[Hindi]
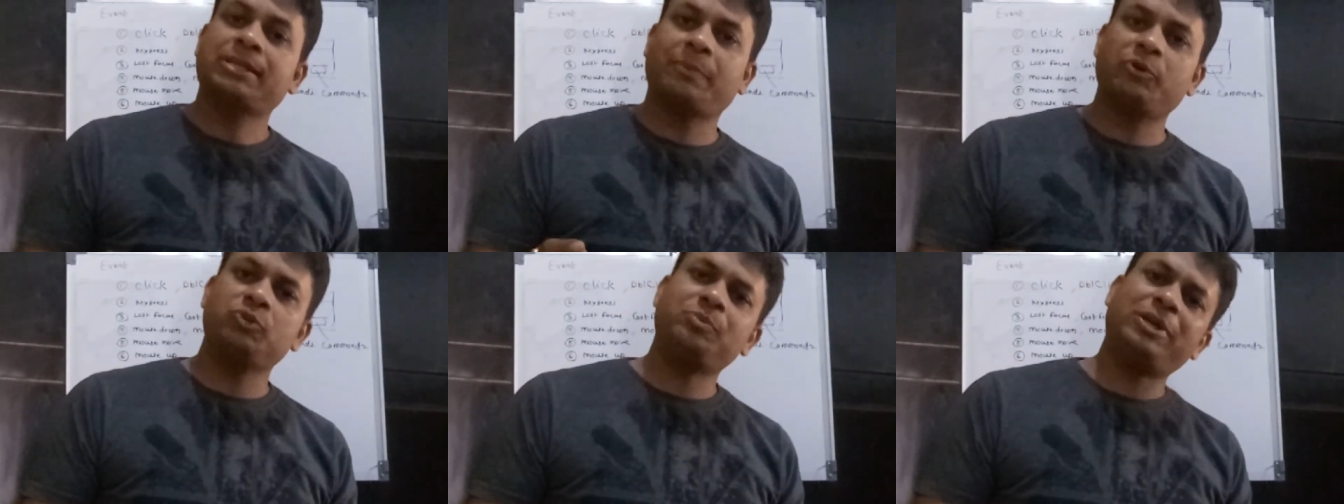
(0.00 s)

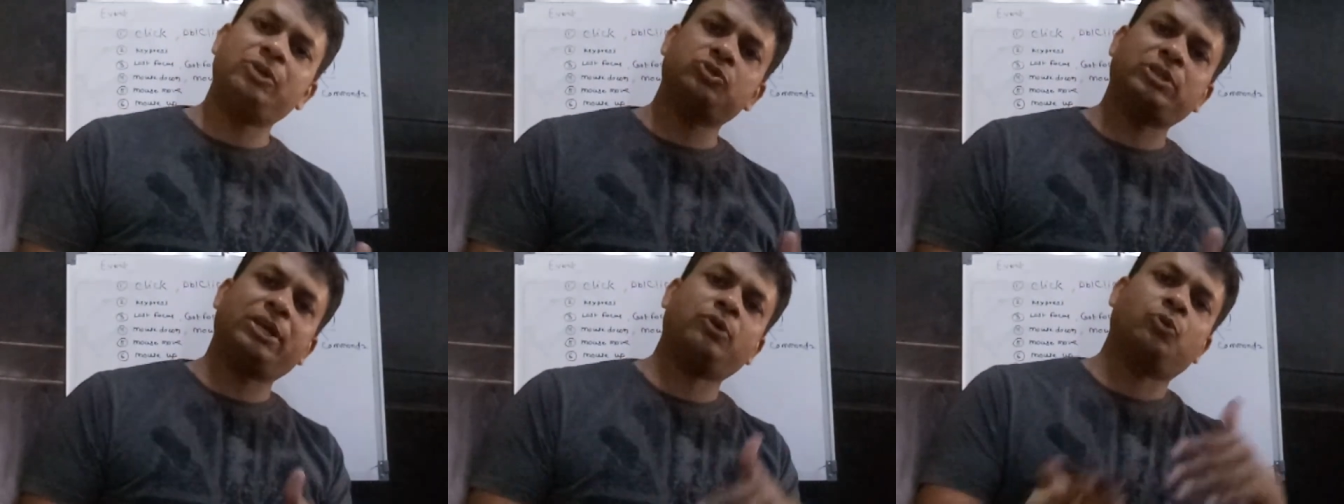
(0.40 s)
सपोज
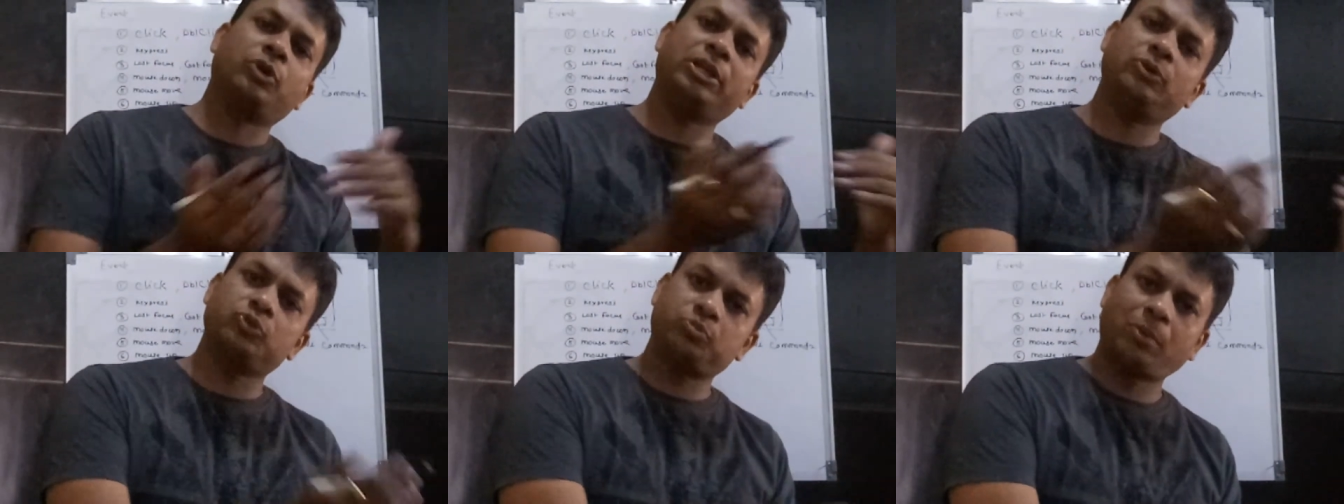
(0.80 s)
मैं उसकी
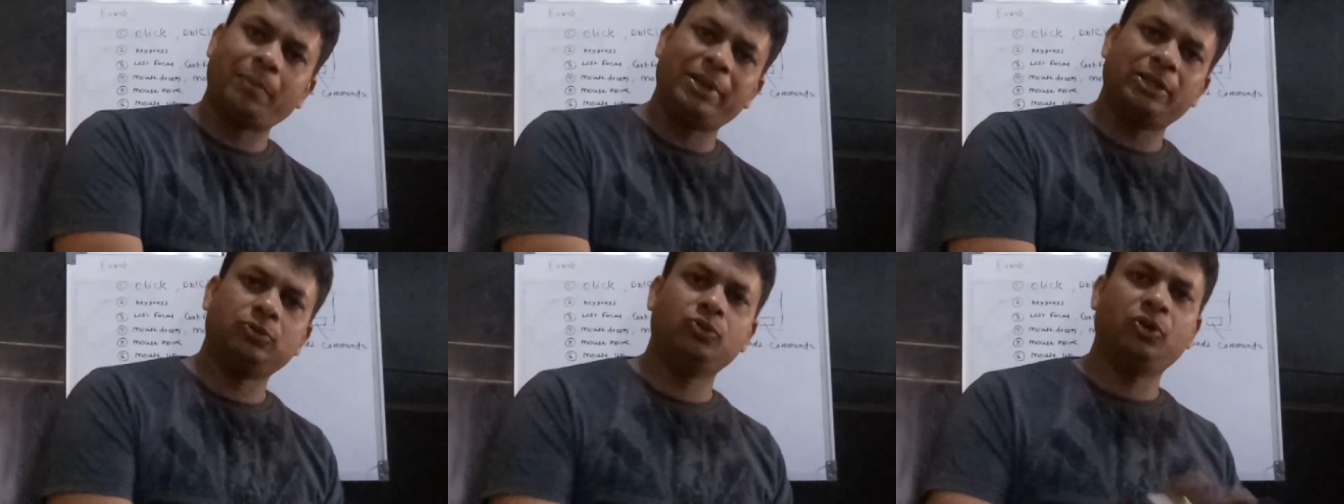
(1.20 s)
कोडिंग उसमें
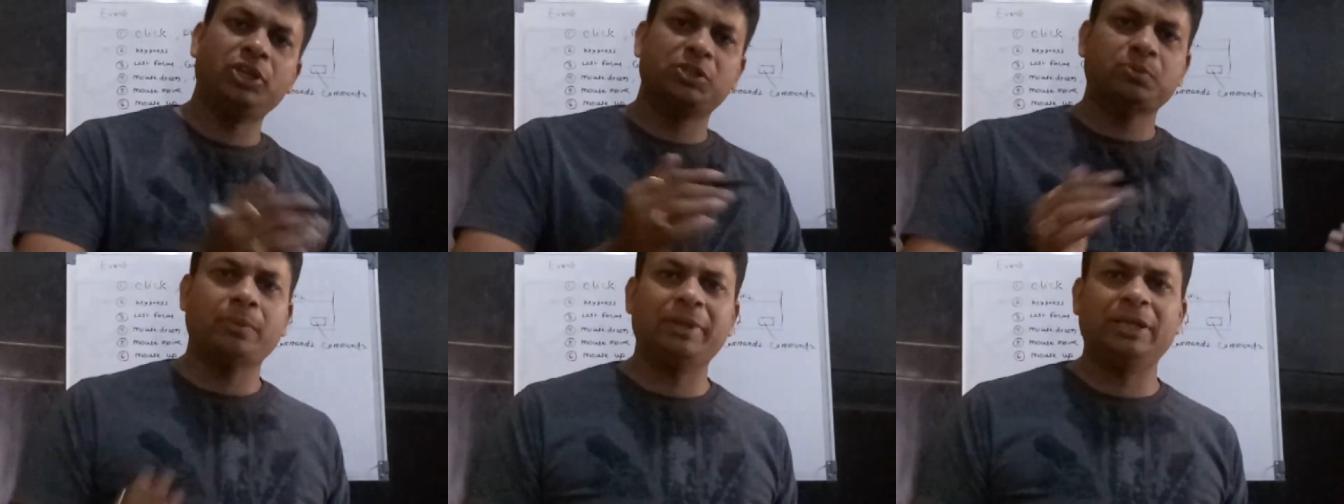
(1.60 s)
भी लिख दू
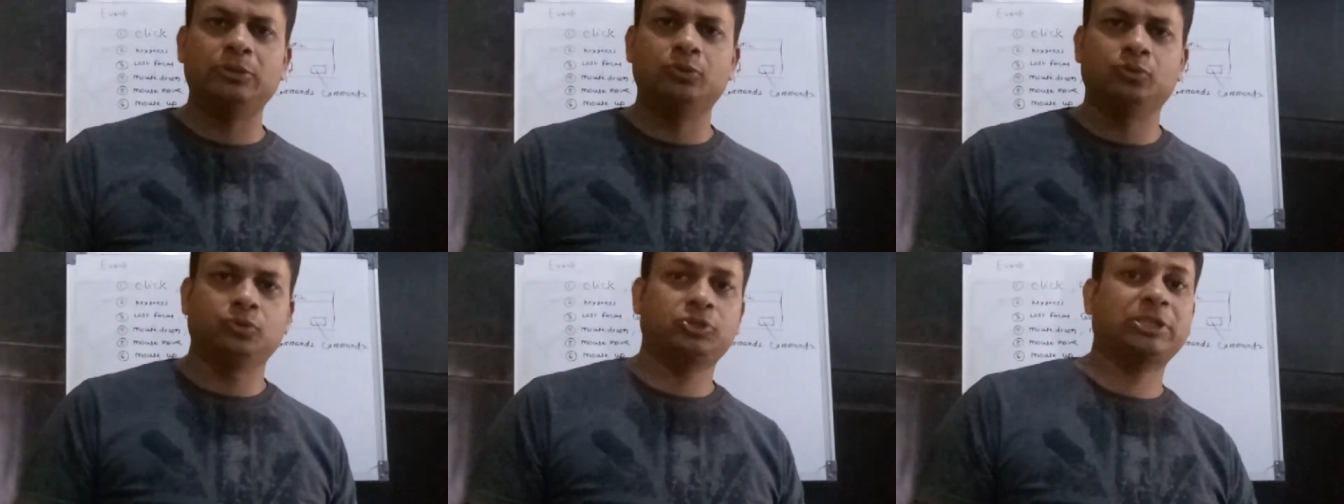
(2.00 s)
और इसमें भी
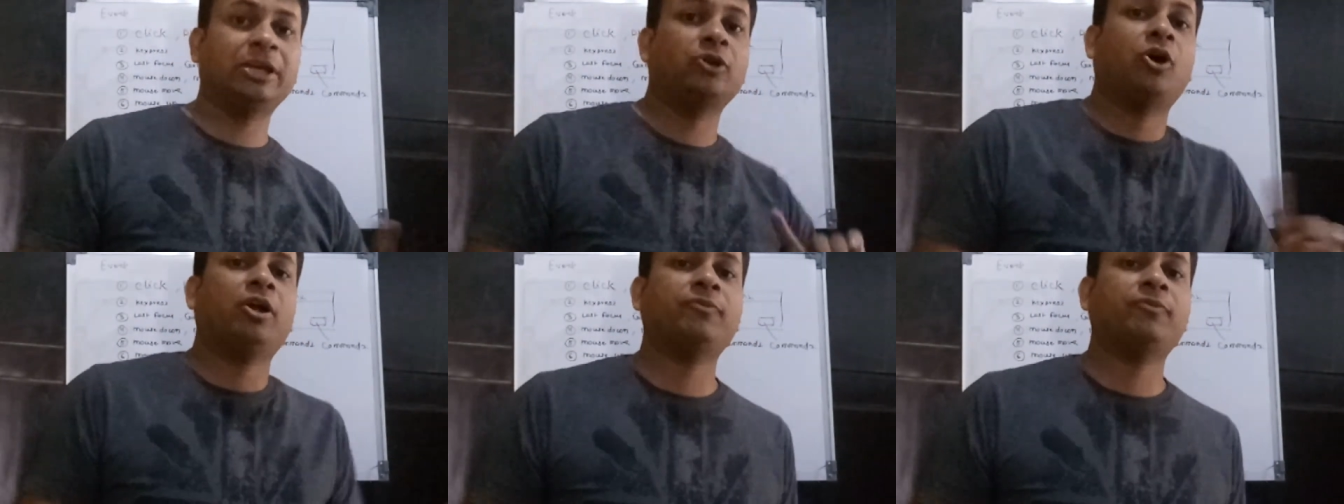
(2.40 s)
लिख दू उसके